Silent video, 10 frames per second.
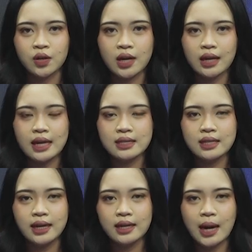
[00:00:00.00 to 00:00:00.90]
Seorang
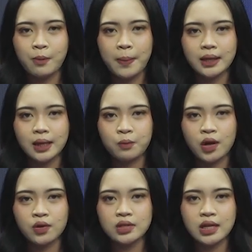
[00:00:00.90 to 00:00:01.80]
lansia di Kabupaten
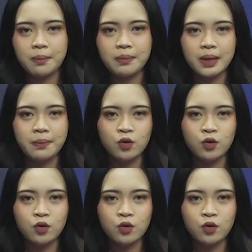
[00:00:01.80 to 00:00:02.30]
Muaro Jambi